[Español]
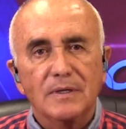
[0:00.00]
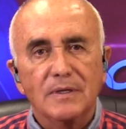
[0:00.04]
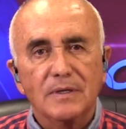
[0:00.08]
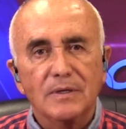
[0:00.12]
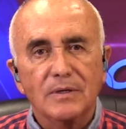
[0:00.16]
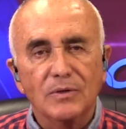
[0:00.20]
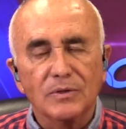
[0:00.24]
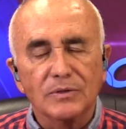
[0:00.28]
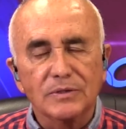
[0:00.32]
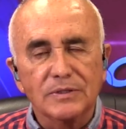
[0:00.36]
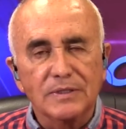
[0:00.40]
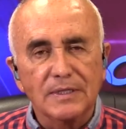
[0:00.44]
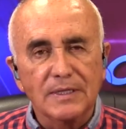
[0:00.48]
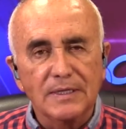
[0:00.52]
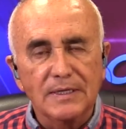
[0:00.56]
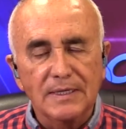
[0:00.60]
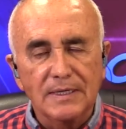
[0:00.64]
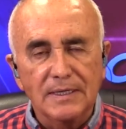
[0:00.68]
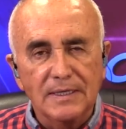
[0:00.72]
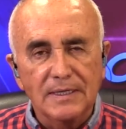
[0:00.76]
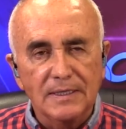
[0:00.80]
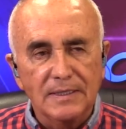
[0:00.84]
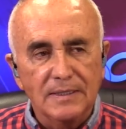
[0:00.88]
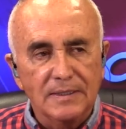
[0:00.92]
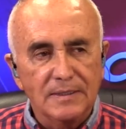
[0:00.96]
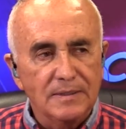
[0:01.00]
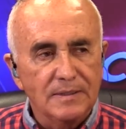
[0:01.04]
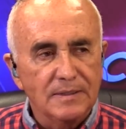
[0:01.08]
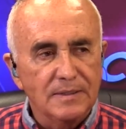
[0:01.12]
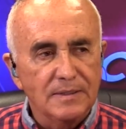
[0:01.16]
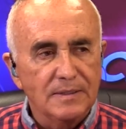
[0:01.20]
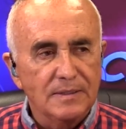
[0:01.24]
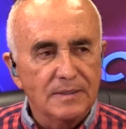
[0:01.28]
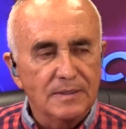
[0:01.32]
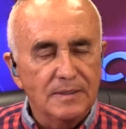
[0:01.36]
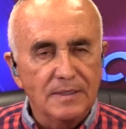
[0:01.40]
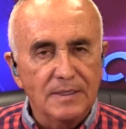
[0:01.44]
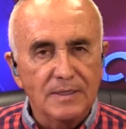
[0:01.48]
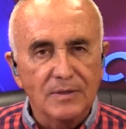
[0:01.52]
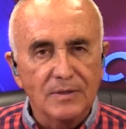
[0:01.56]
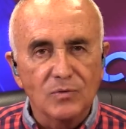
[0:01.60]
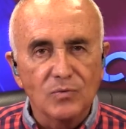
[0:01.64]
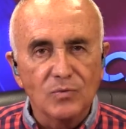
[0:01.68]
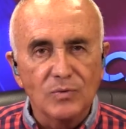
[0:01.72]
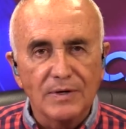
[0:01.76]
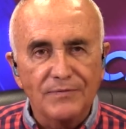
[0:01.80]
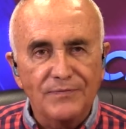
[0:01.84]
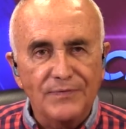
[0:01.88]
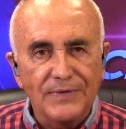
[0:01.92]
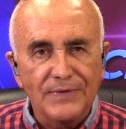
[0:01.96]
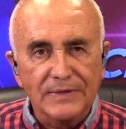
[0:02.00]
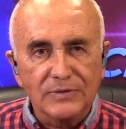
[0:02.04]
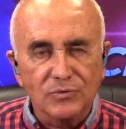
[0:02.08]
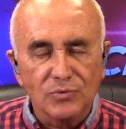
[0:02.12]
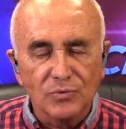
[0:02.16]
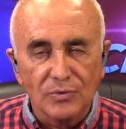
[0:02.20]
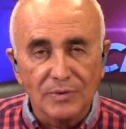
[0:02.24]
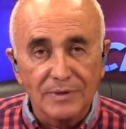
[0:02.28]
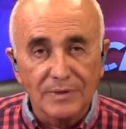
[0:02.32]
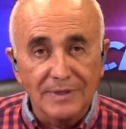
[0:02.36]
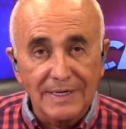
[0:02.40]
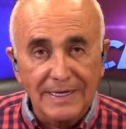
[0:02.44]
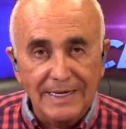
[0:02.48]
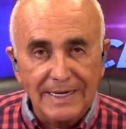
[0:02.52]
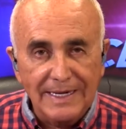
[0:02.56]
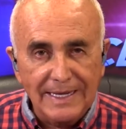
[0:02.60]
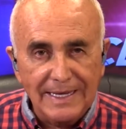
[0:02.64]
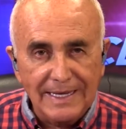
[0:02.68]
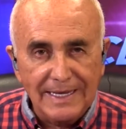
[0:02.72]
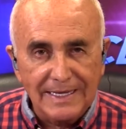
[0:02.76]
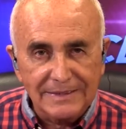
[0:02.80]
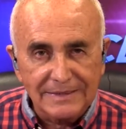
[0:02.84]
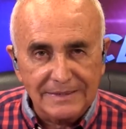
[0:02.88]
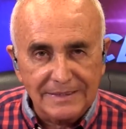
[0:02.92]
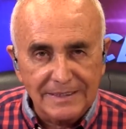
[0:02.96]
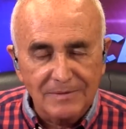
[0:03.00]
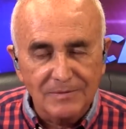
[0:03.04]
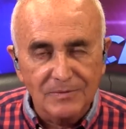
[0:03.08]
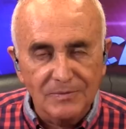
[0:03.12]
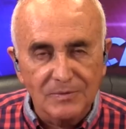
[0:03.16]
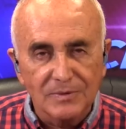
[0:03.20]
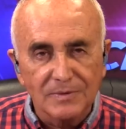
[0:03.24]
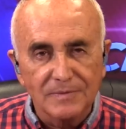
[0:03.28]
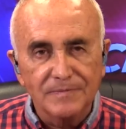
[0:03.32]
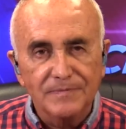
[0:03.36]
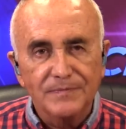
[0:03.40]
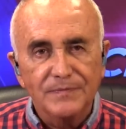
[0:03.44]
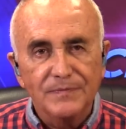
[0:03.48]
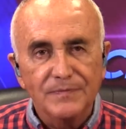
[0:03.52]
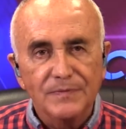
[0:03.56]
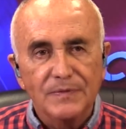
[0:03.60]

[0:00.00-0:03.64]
no tiene eh, ningún efecto negativo